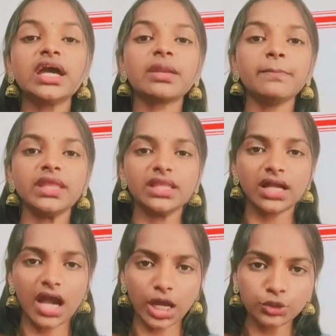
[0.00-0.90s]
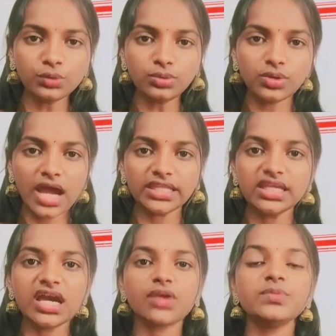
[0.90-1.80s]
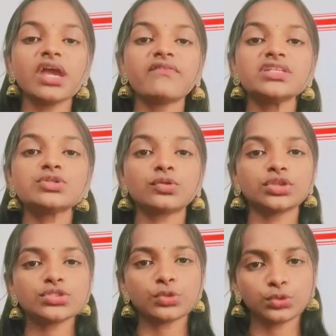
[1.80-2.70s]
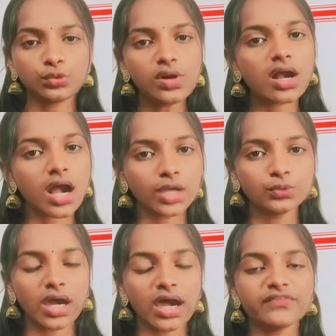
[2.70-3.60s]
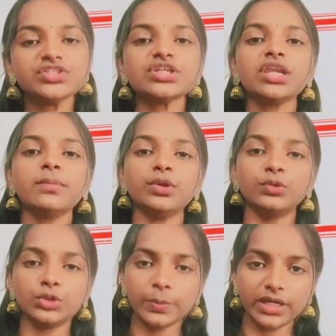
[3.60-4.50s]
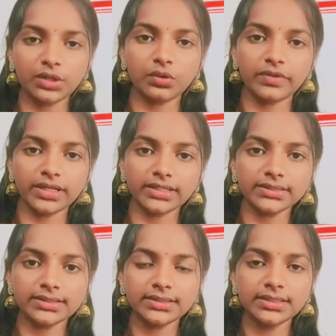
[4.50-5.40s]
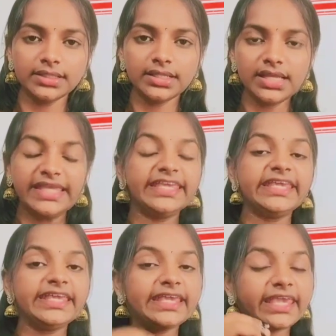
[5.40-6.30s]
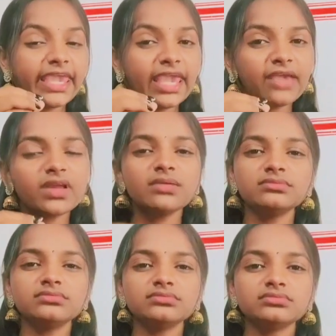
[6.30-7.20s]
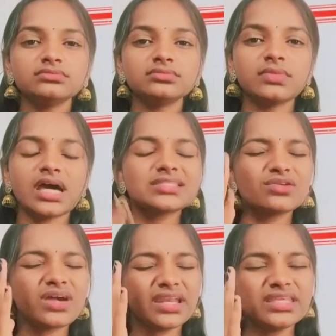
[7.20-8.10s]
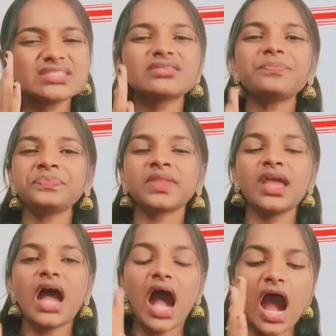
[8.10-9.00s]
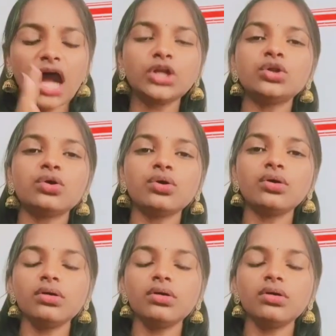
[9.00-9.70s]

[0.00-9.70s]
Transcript: అధికారం మీది కాదు అధికారం ఎవరి సొంత సొత్తు కాదు ఆ విషయాన్ని మీరు గుర్తుపెట్టుకోవాలి కేవలం అసలు కనీసం ఆటో